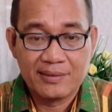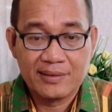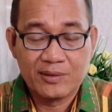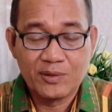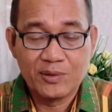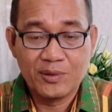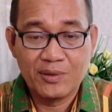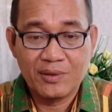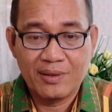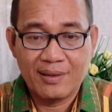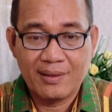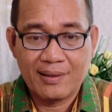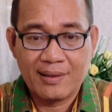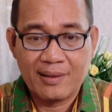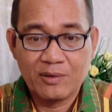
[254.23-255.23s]
itu
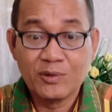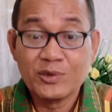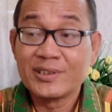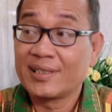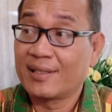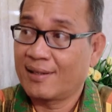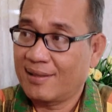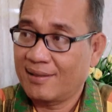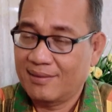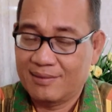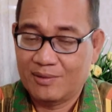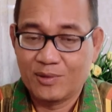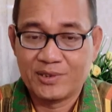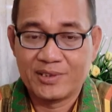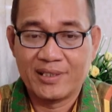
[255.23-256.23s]
uh, usia
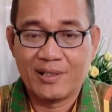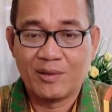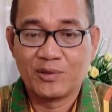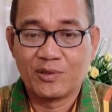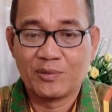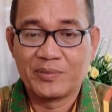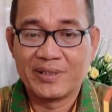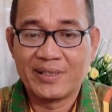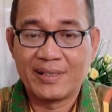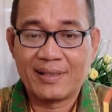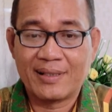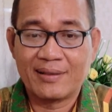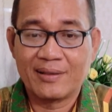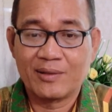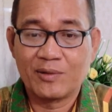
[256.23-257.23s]
usia untuk
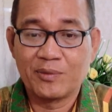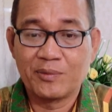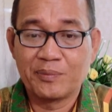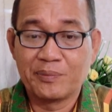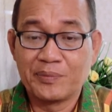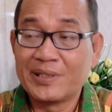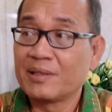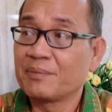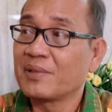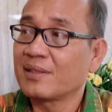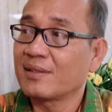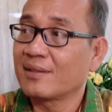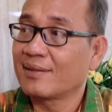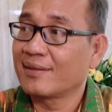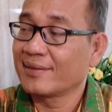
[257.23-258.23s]
mendirikan itu oh,
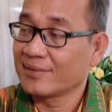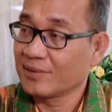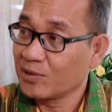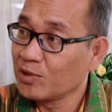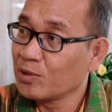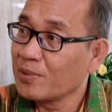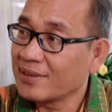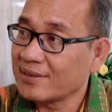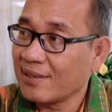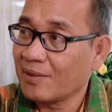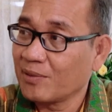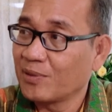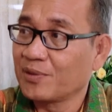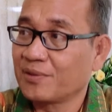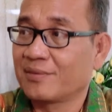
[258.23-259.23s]
minimal usia. 17
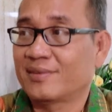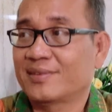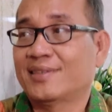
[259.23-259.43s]
tahun.